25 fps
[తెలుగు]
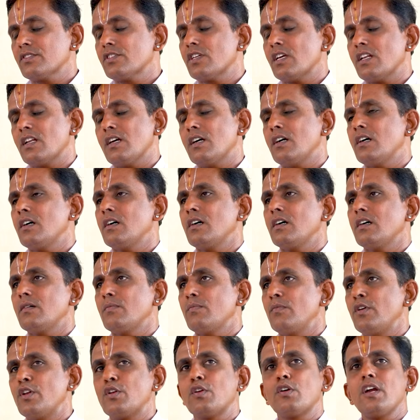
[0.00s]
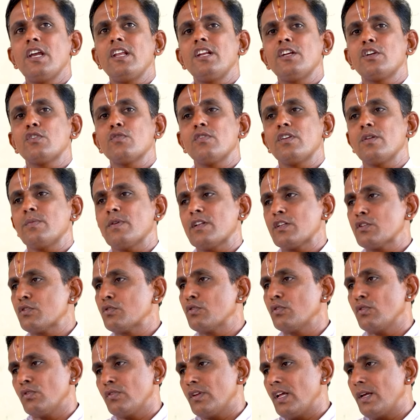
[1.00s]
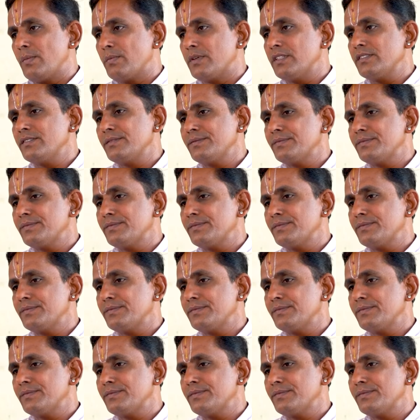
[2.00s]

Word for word: చాలా మెరుగైనటువంటి పరిస్థితులు ఉన్నాయి